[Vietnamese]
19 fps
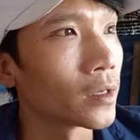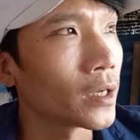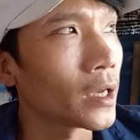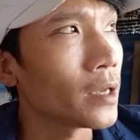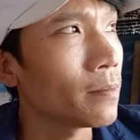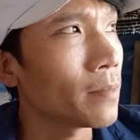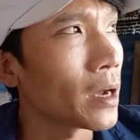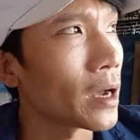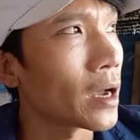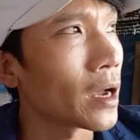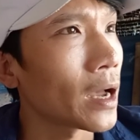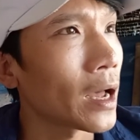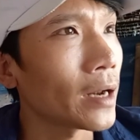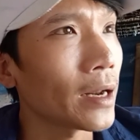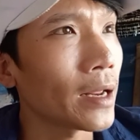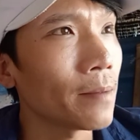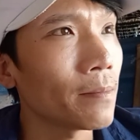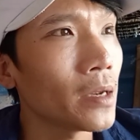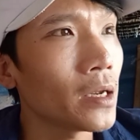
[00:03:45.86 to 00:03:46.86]
ở khi mà
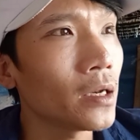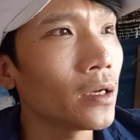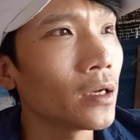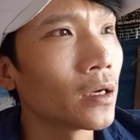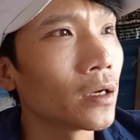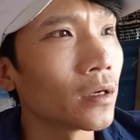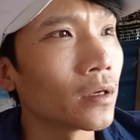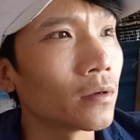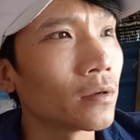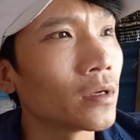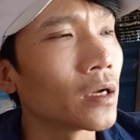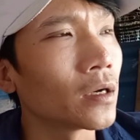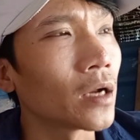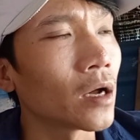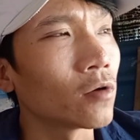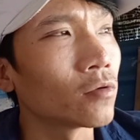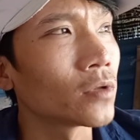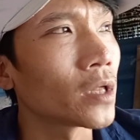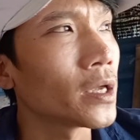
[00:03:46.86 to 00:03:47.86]
anh em biết ờ,
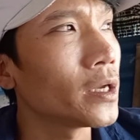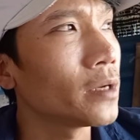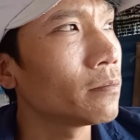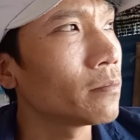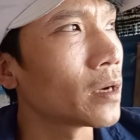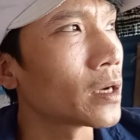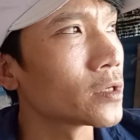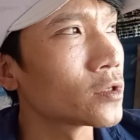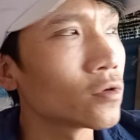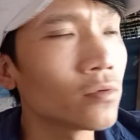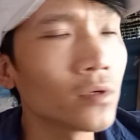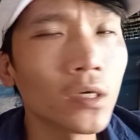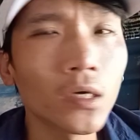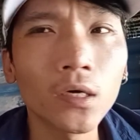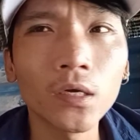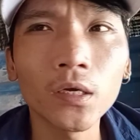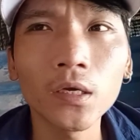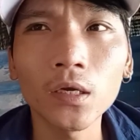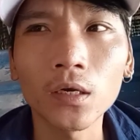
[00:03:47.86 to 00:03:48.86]
lần đầu tiên mà
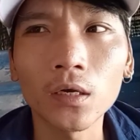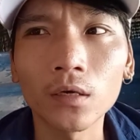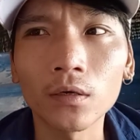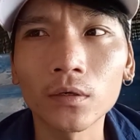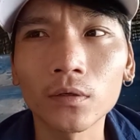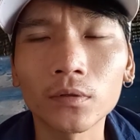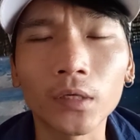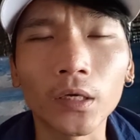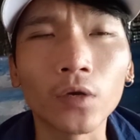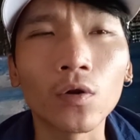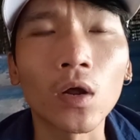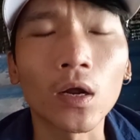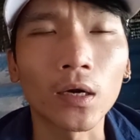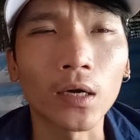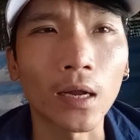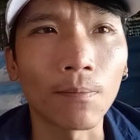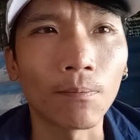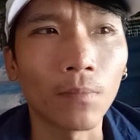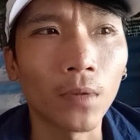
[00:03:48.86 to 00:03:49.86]
xuống dưới kỷ
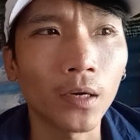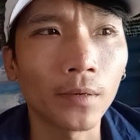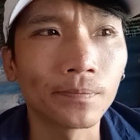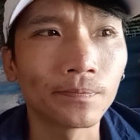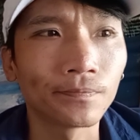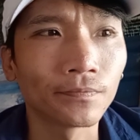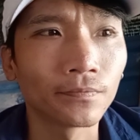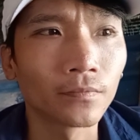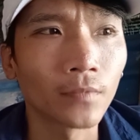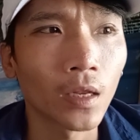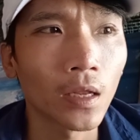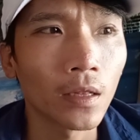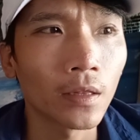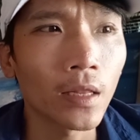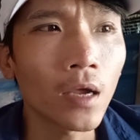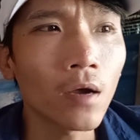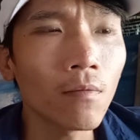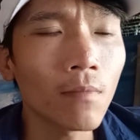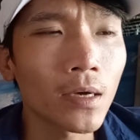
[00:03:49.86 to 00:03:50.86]
lực nằm á
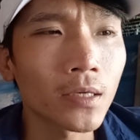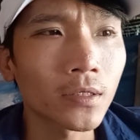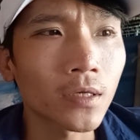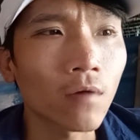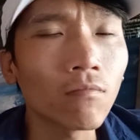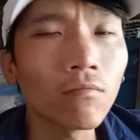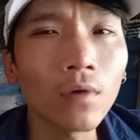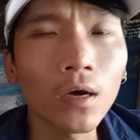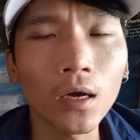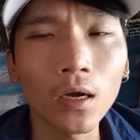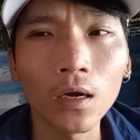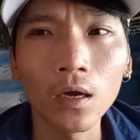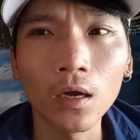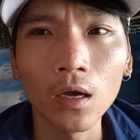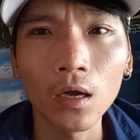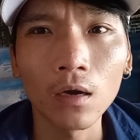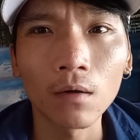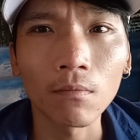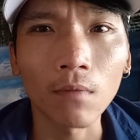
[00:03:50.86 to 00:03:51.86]
nếu mà sống
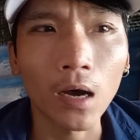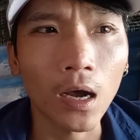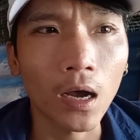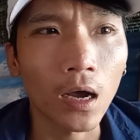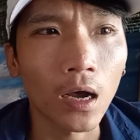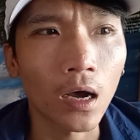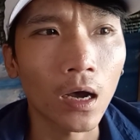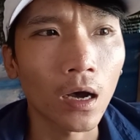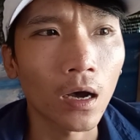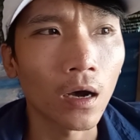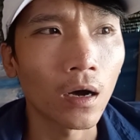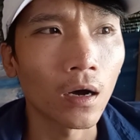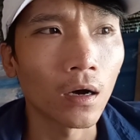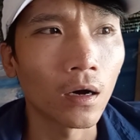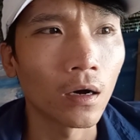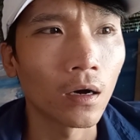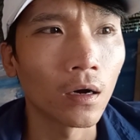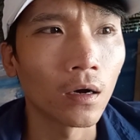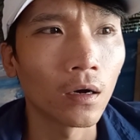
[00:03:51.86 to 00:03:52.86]
mà
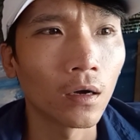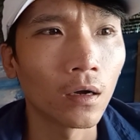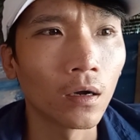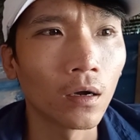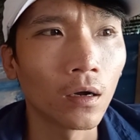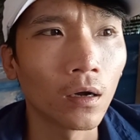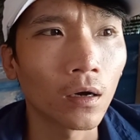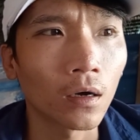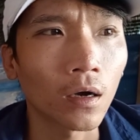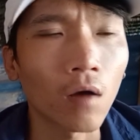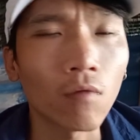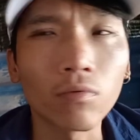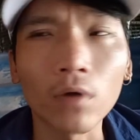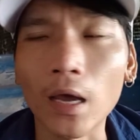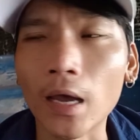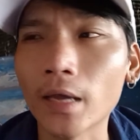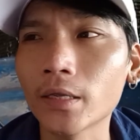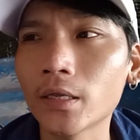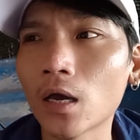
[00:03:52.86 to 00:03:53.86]

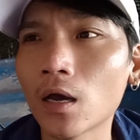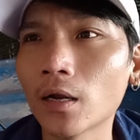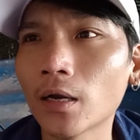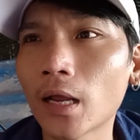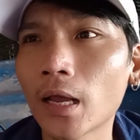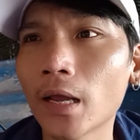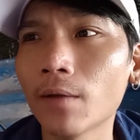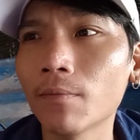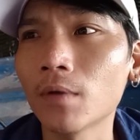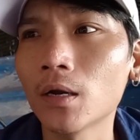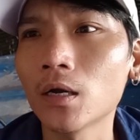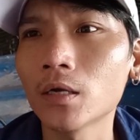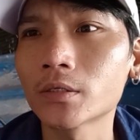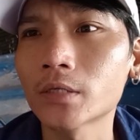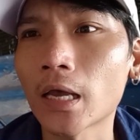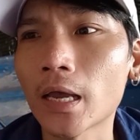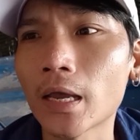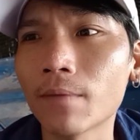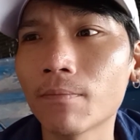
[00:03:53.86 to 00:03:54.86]
không để cho anh em
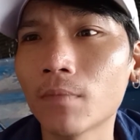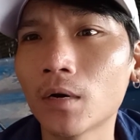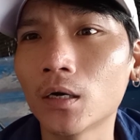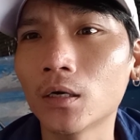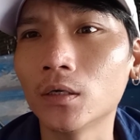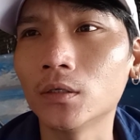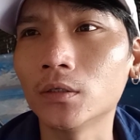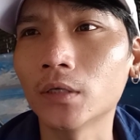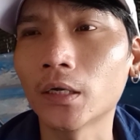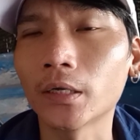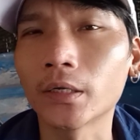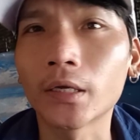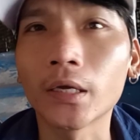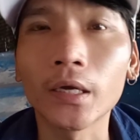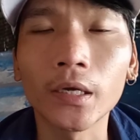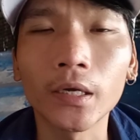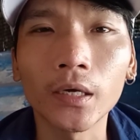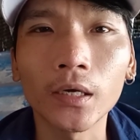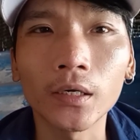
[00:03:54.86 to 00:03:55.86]
xem ừ này
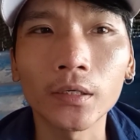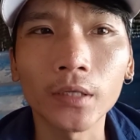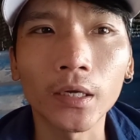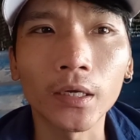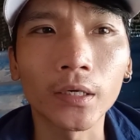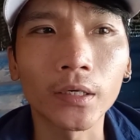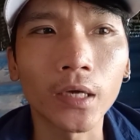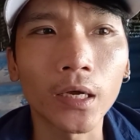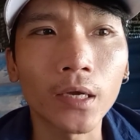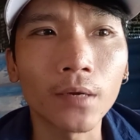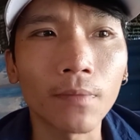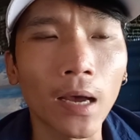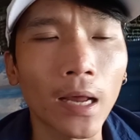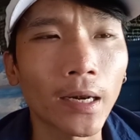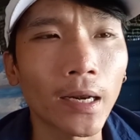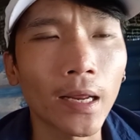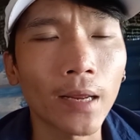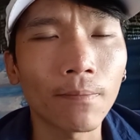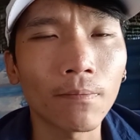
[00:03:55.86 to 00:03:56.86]
kia thì khi
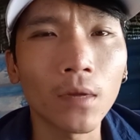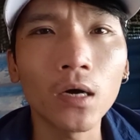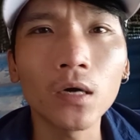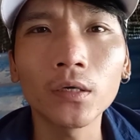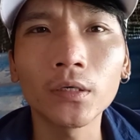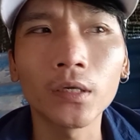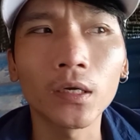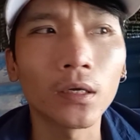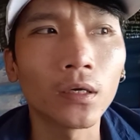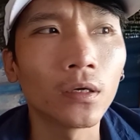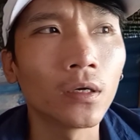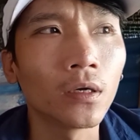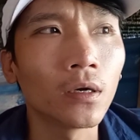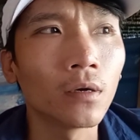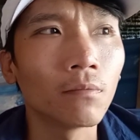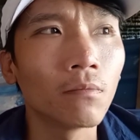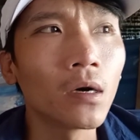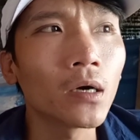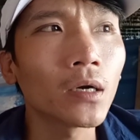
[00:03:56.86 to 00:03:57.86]
mà anh em bước
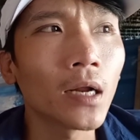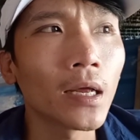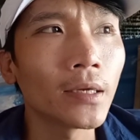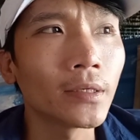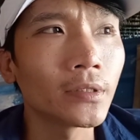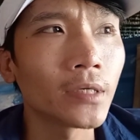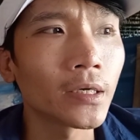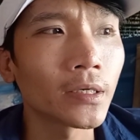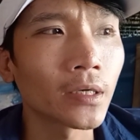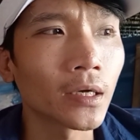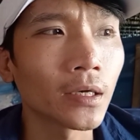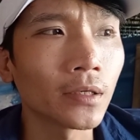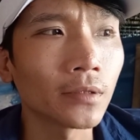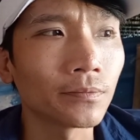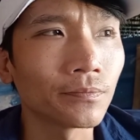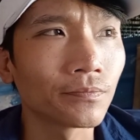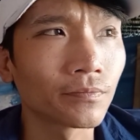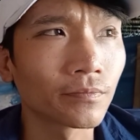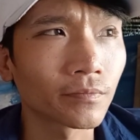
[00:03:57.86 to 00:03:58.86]
bước lên trên
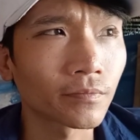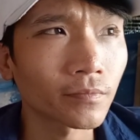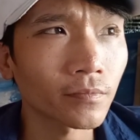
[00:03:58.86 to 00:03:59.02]
ờ,